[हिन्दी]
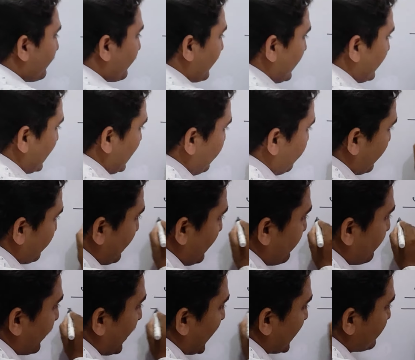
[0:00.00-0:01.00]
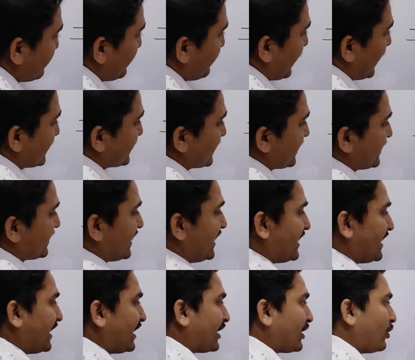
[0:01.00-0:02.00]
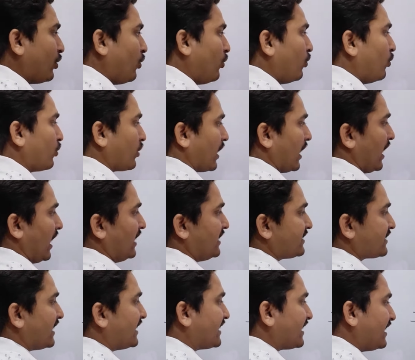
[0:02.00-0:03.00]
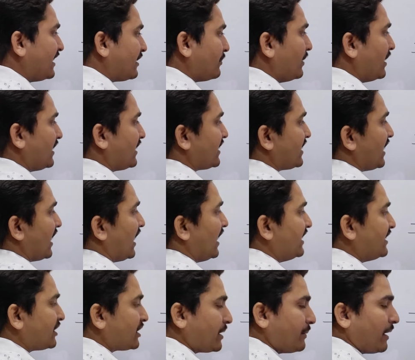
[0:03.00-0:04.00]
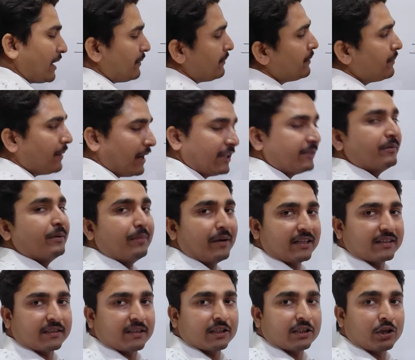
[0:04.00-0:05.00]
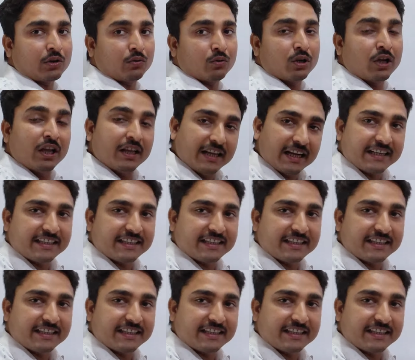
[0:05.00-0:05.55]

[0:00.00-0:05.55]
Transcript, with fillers: अब फैटी लीवर पर हम बाद में बात करते हैं कि क्यों हो रहा है इसका ट्रीटमेंट क्या है इसके बारे में बाद में बात करता हूँ